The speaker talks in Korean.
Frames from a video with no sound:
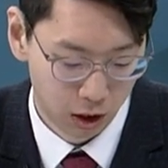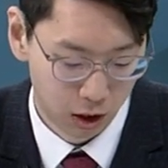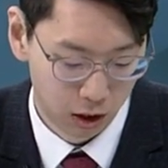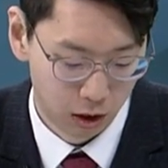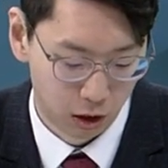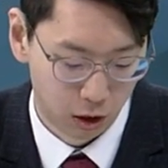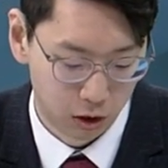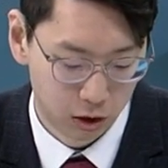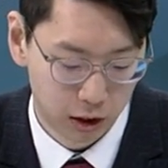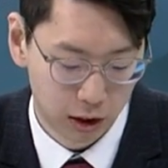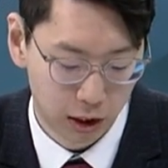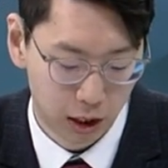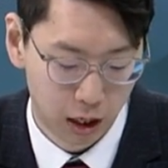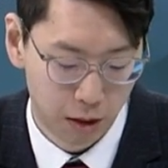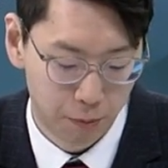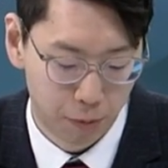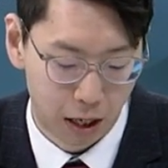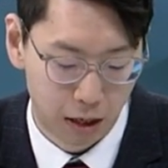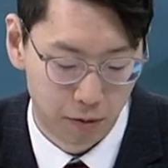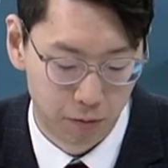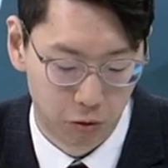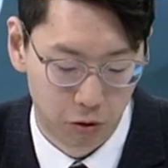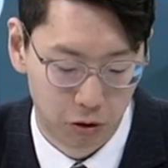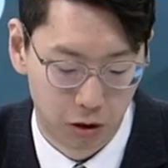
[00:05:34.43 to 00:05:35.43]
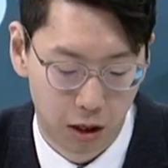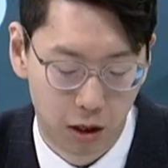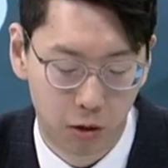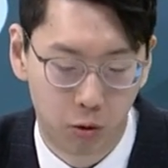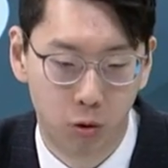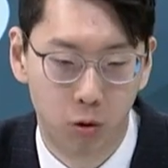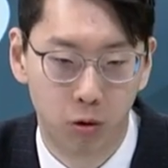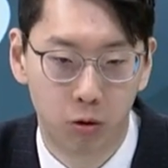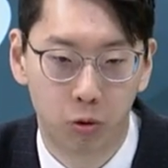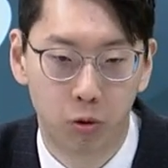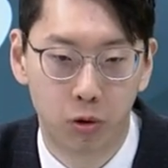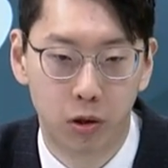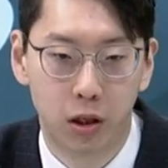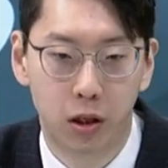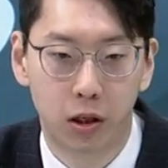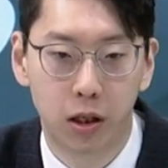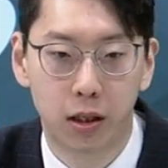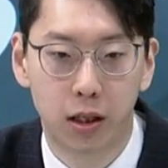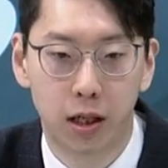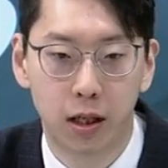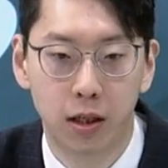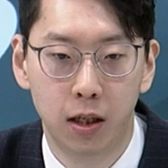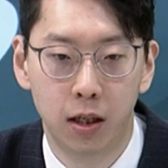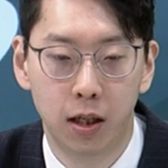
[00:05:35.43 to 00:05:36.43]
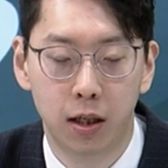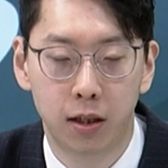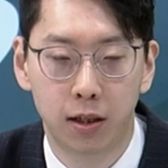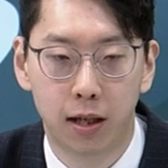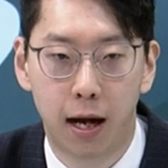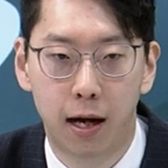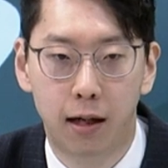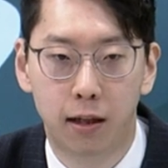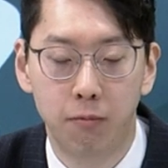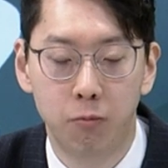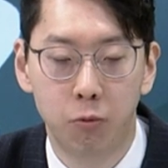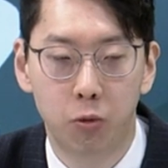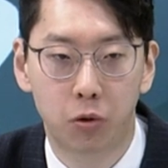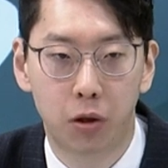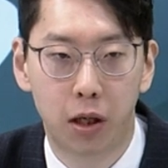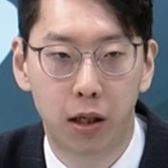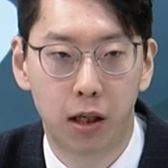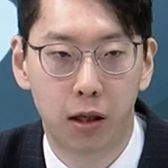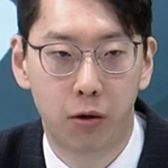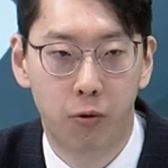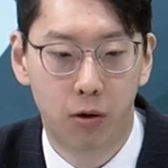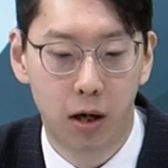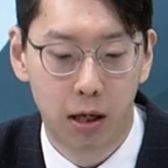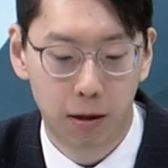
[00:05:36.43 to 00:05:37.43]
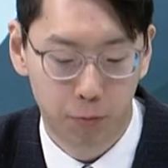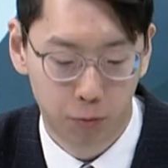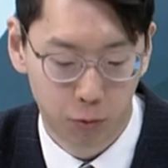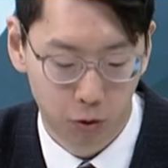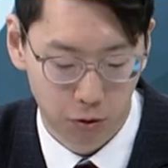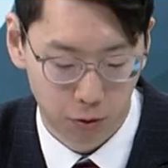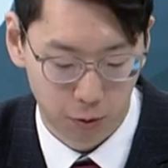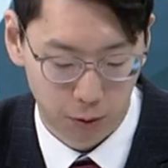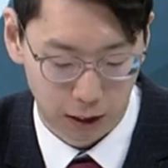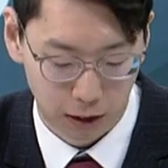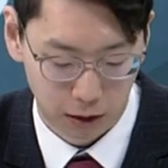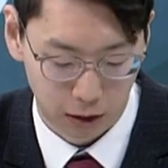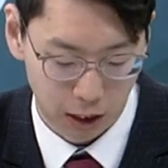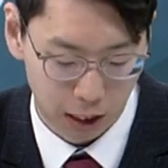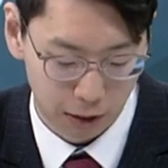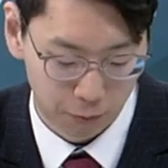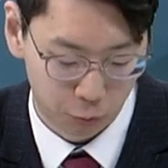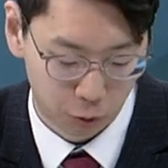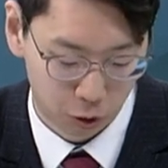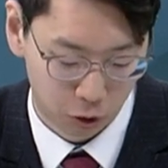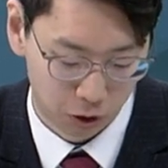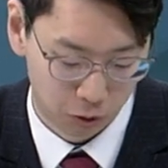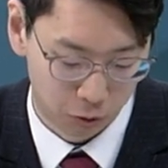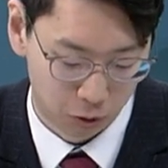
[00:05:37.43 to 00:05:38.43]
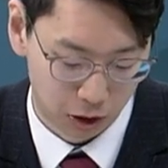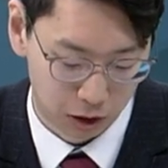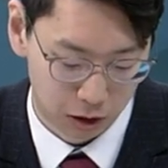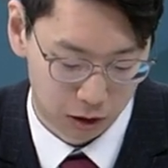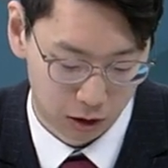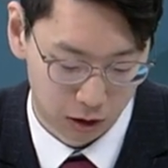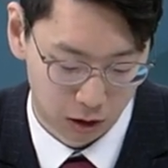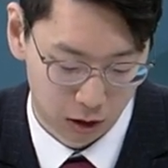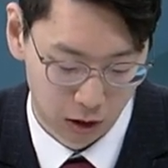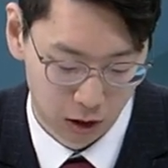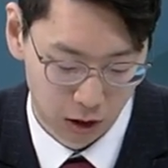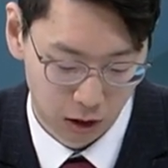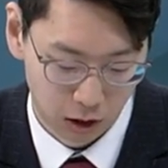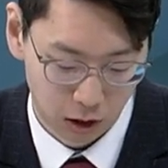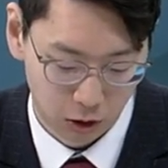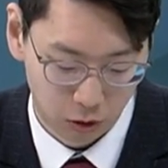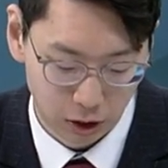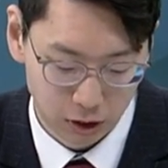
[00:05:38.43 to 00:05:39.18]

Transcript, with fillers: 러시아에 방문을 하고 또 여기에 대한 자금 조달의 확보 확보를 위해서 어,